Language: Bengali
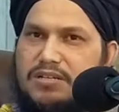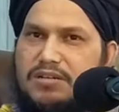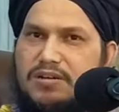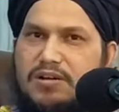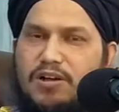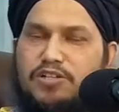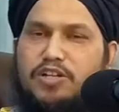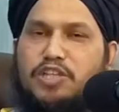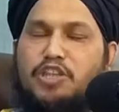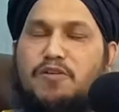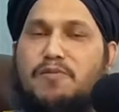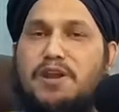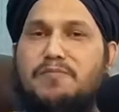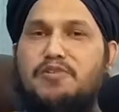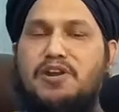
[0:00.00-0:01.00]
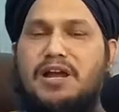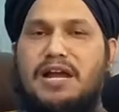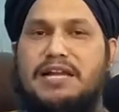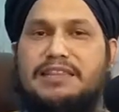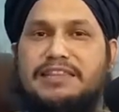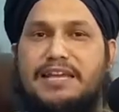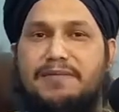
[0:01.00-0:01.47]
হজরত ওমর ইবনুল
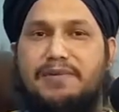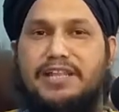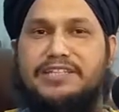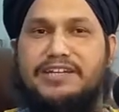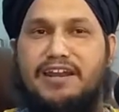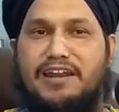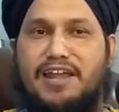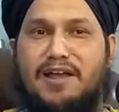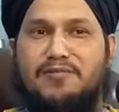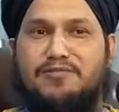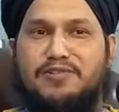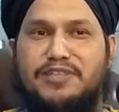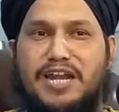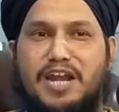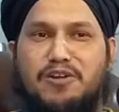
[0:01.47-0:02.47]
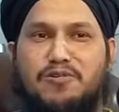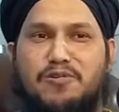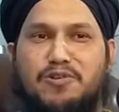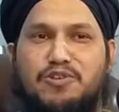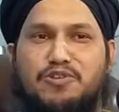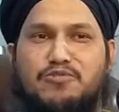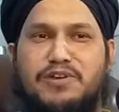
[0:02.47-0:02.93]
খাত্তাব রাদিয়াল্লাহু তাআলার
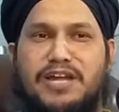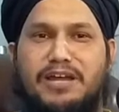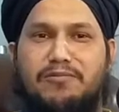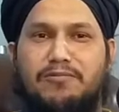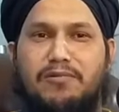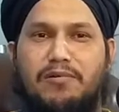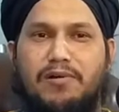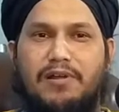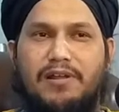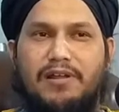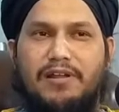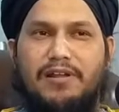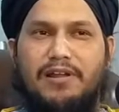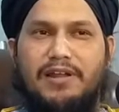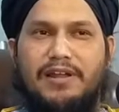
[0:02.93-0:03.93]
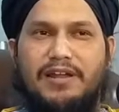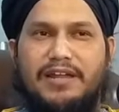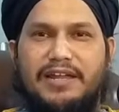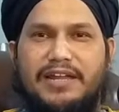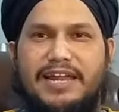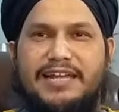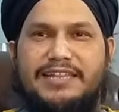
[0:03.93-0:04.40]
যুগেও
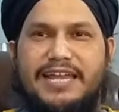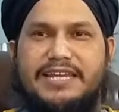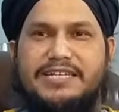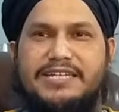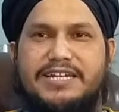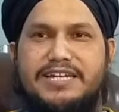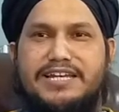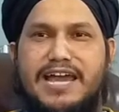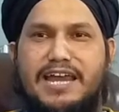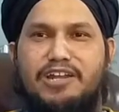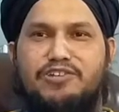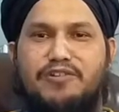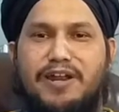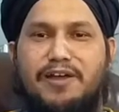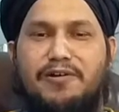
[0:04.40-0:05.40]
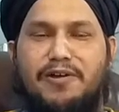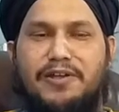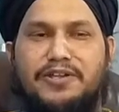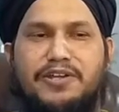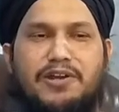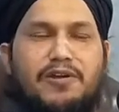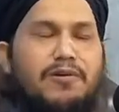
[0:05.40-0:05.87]
এদেশটি নিয়ে আলোচনা হয়েছিল